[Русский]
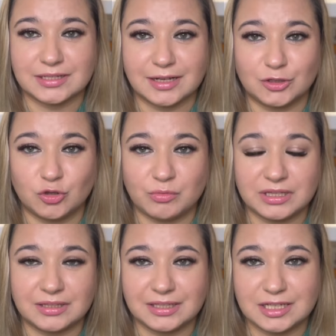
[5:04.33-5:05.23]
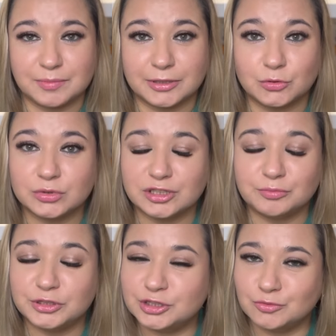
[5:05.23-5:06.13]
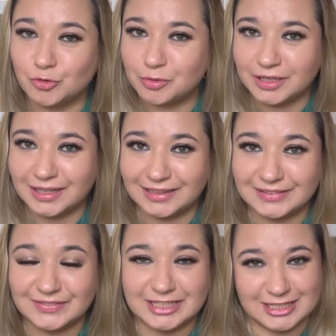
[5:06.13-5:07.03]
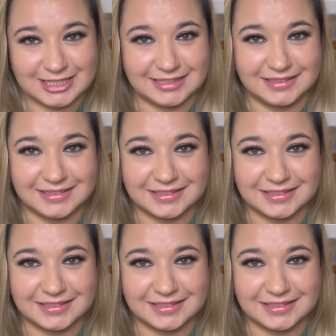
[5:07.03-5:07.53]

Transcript: сэкономить на таких продуктах, почему бы этого не сделать.